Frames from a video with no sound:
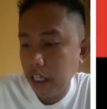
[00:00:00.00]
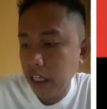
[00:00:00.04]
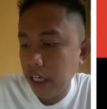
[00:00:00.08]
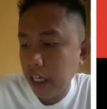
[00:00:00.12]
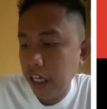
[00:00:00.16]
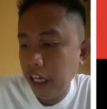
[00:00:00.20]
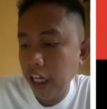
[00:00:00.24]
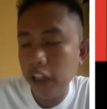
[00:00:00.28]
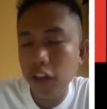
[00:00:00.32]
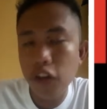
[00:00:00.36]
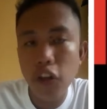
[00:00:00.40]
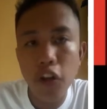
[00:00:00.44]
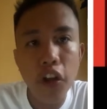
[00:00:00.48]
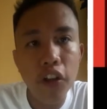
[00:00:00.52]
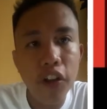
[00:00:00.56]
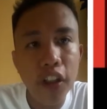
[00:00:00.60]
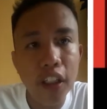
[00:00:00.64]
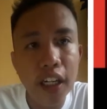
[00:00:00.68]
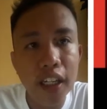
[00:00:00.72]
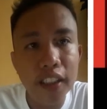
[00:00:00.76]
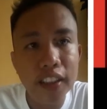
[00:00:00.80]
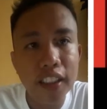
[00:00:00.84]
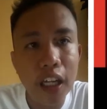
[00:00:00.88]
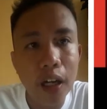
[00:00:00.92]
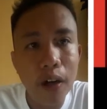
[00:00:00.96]
Ito yung
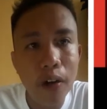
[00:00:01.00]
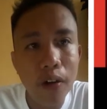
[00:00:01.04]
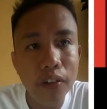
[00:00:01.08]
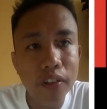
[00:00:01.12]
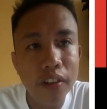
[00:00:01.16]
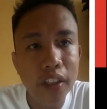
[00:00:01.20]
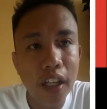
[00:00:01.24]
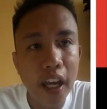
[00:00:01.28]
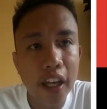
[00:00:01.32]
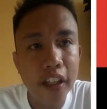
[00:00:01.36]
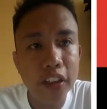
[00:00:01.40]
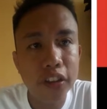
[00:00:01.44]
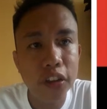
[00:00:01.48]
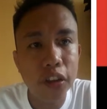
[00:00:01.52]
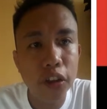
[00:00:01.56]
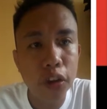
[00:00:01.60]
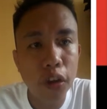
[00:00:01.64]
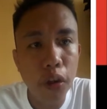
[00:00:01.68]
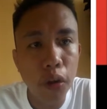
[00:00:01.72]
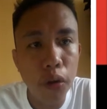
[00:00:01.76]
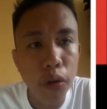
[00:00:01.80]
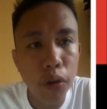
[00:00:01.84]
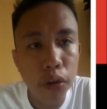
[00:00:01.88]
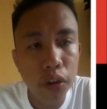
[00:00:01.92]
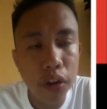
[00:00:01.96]
tinatawag na
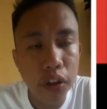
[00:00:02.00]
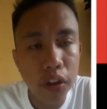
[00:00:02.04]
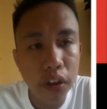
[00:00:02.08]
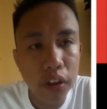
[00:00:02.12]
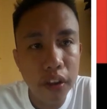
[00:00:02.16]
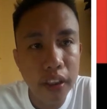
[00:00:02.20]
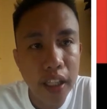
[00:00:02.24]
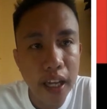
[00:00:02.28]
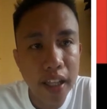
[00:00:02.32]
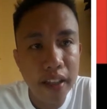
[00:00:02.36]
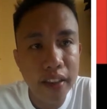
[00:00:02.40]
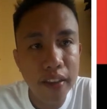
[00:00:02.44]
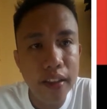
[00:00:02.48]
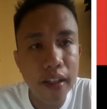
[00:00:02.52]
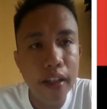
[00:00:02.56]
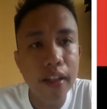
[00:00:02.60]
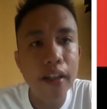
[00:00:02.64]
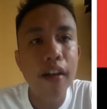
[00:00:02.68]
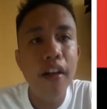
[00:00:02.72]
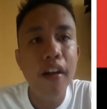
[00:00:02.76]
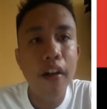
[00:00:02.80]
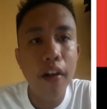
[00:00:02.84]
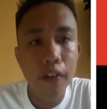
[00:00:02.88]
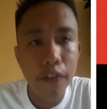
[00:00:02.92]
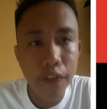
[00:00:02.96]
excluded
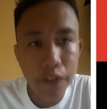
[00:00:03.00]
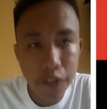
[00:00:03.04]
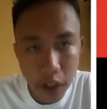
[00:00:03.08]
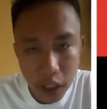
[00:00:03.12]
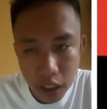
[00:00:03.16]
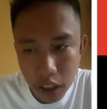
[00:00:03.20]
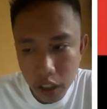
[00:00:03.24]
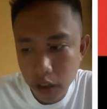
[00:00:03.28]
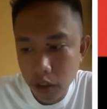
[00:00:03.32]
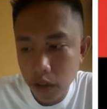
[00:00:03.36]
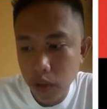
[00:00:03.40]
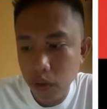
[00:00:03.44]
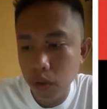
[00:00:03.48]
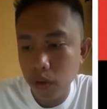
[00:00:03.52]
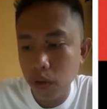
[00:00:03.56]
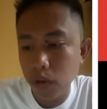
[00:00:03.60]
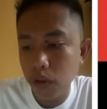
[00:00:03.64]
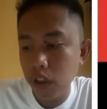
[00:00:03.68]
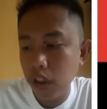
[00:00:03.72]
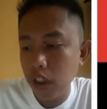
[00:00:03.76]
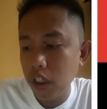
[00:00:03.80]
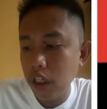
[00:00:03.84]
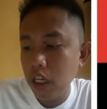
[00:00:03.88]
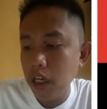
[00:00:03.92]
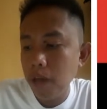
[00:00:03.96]
value.
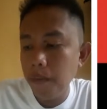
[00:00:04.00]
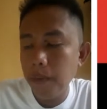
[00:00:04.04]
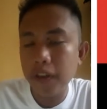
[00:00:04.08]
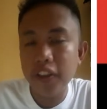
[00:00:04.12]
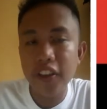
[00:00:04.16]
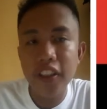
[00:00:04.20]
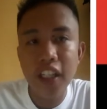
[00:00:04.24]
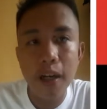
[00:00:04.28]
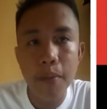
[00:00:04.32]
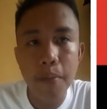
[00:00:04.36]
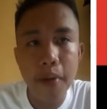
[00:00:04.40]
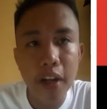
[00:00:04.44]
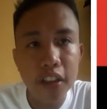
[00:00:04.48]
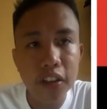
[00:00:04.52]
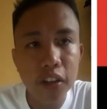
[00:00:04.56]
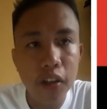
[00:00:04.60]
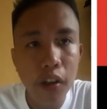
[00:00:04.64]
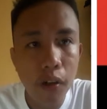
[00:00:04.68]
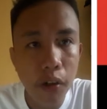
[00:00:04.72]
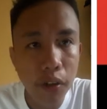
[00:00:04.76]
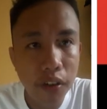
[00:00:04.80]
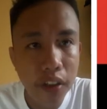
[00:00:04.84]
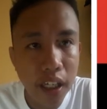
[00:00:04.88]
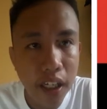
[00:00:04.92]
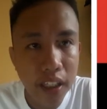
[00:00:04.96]
Pag sinabi
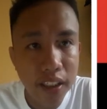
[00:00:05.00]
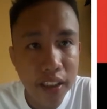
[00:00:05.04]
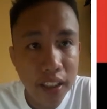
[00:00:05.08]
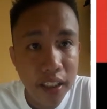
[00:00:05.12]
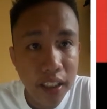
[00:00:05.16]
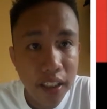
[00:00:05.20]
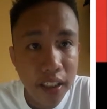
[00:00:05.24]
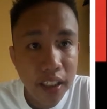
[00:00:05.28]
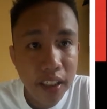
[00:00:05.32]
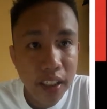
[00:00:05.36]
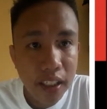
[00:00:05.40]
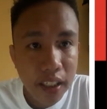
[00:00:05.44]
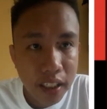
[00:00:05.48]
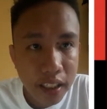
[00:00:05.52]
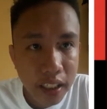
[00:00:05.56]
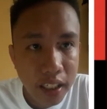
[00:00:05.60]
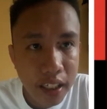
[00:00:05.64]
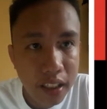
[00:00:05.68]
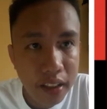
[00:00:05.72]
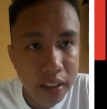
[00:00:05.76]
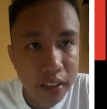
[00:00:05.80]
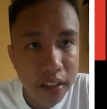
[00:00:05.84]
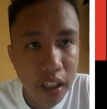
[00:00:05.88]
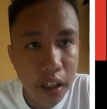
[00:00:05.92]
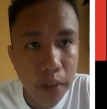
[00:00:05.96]
excluded,
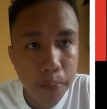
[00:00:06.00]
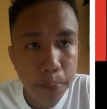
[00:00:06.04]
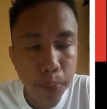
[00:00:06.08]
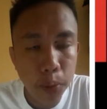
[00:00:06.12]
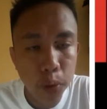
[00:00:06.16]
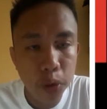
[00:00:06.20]
hindi po